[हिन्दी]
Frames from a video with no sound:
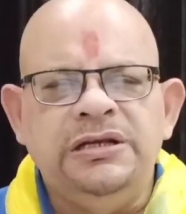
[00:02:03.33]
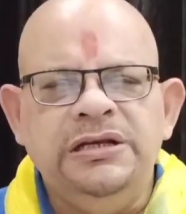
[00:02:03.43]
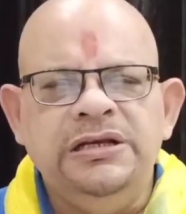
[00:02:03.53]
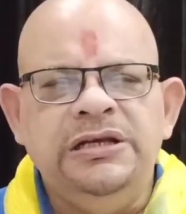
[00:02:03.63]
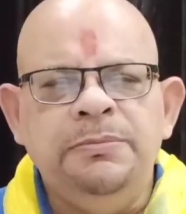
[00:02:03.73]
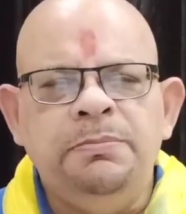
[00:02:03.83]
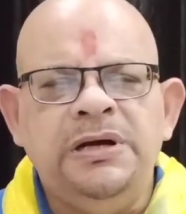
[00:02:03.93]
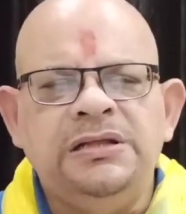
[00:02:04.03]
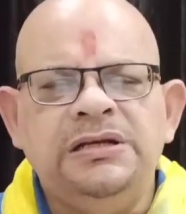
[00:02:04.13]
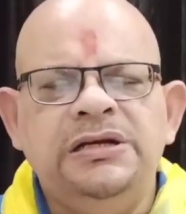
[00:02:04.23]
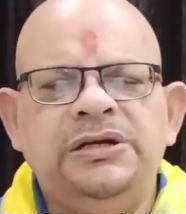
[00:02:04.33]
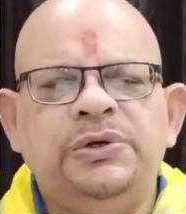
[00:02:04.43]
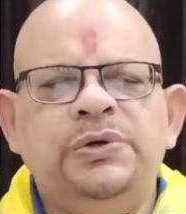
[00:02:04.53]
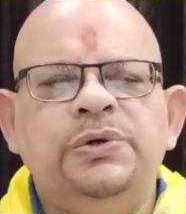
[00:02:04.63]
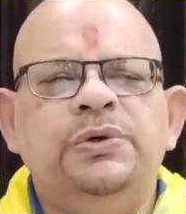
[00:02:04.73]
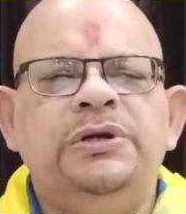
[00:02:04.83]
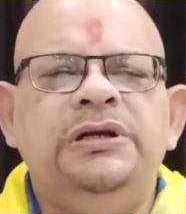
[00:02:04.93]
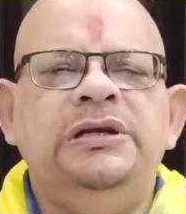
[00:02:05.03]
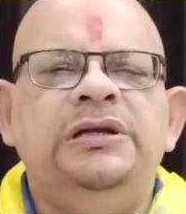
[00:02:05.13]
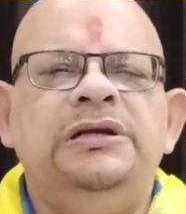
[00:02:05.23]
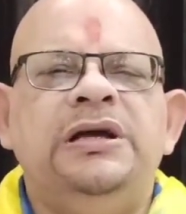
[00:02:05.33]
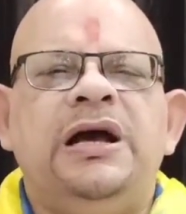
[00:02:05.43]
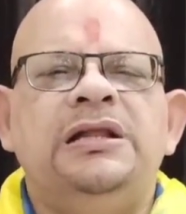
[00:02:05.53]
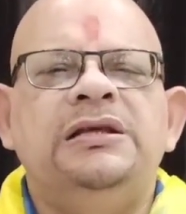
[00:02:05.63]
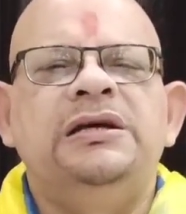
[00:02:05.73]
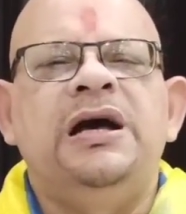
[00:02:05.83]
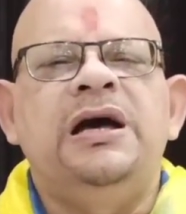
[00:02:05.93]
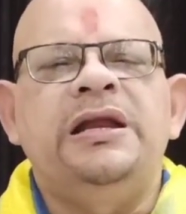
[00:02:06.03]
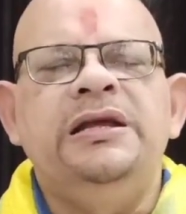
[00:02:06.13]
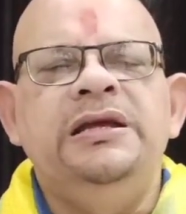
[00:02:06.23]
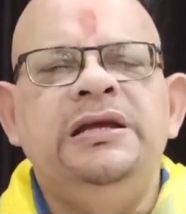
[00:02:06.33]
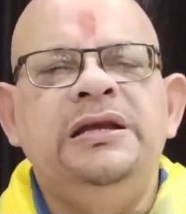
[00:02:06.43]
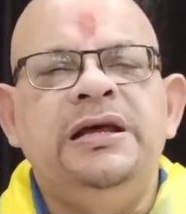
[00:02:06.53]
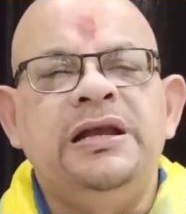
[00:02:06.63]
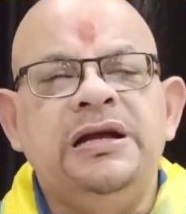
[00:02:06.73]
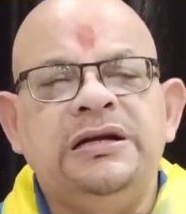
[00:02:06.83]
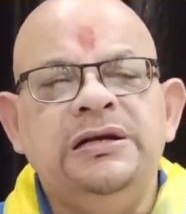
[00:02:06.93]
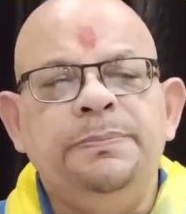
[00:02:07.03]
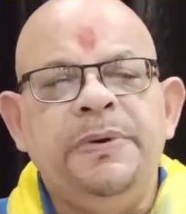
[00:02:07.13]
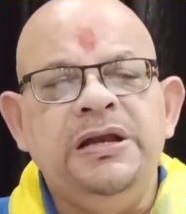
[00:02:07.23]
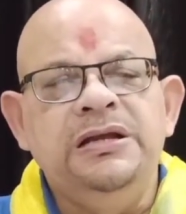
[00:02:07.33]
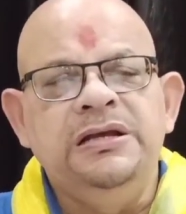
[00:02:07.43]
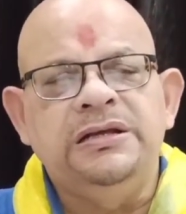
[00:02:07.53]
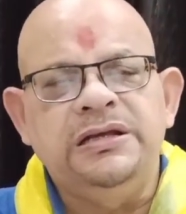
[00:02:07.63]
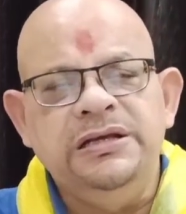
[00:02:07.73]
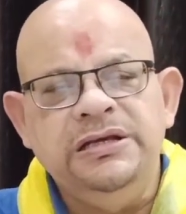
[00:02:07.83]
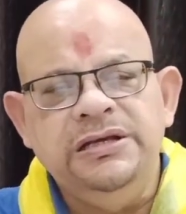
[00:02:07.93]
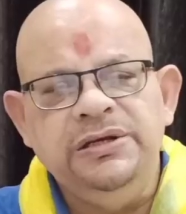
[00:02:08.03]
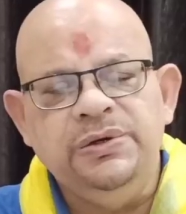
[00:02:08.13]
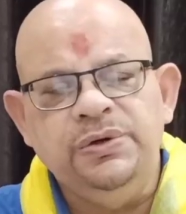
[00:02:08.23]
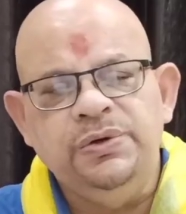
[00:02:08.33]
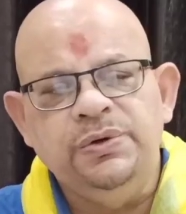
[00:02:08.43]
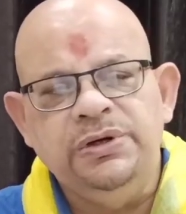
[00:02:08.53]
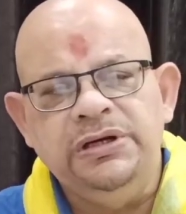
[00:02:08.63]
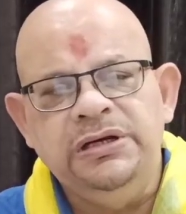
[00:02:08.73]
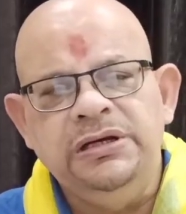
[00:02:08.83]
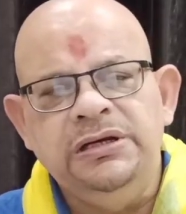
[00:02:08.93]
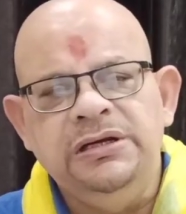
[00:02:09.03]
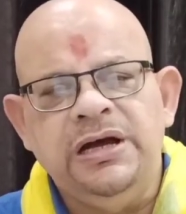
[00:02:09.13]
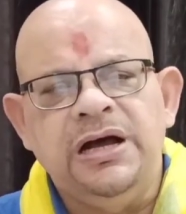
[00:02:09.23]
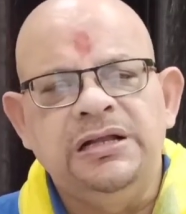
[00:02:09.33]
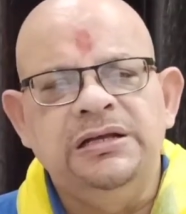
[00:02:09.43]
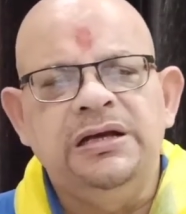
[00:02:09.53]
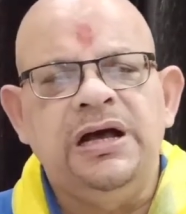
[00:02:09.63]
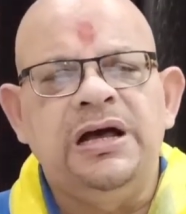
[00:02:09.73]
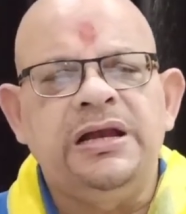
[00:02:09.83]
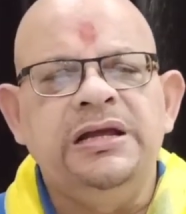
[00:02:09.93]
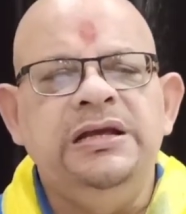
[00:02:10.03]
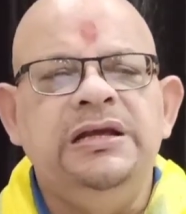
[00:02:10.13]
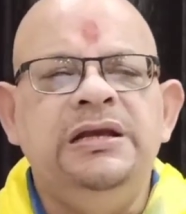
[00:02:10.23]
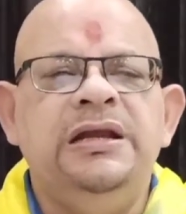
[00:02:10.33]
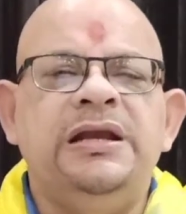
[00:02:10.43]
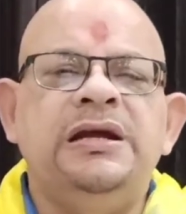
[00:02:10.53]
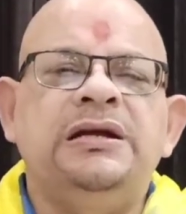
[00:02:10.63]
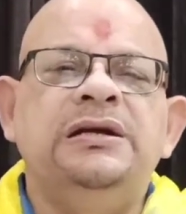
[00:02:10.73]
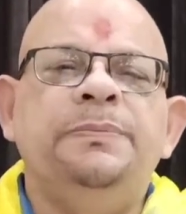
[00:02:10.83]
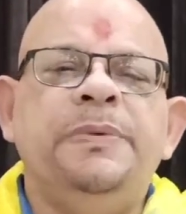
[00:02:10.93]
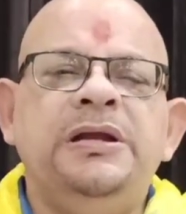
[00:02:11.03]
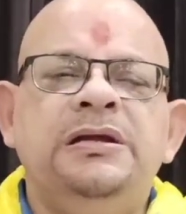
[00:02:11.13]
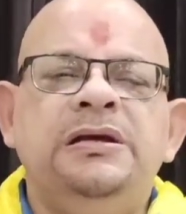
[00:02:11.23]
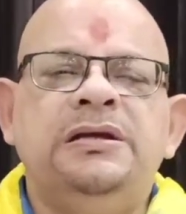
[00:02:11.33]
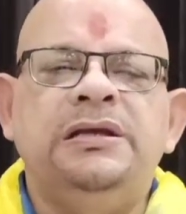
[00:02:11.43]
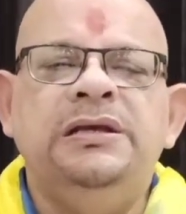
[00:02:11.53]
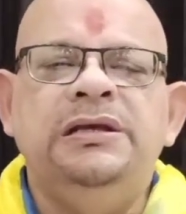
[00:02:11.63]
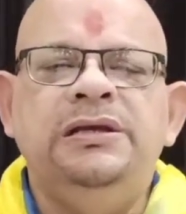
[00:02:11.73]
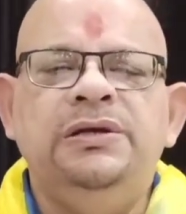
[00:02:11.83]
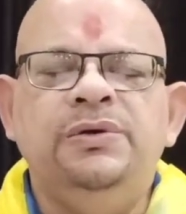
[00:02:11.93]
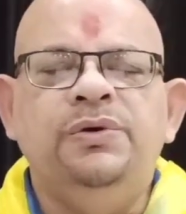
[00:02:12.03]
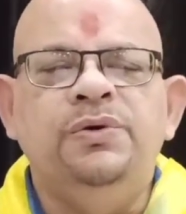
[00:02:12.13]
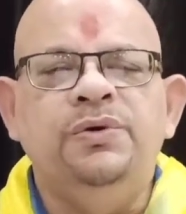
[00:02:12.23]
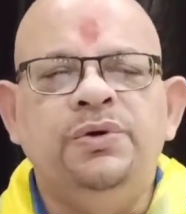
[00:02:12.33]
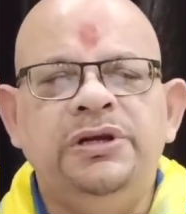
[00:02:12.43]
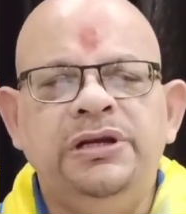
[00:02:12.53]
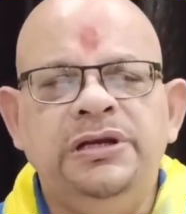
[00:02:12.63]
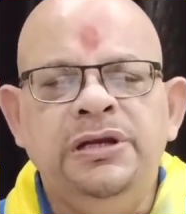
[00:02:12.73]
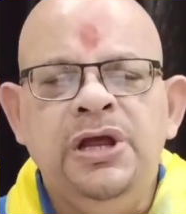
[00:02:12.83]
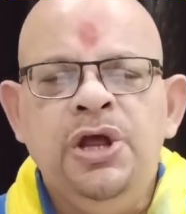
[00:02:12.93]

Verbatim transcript: की हिम्मत टोरी याद आ रही लरकपन की होरी याद आ रही लरकपन की होरी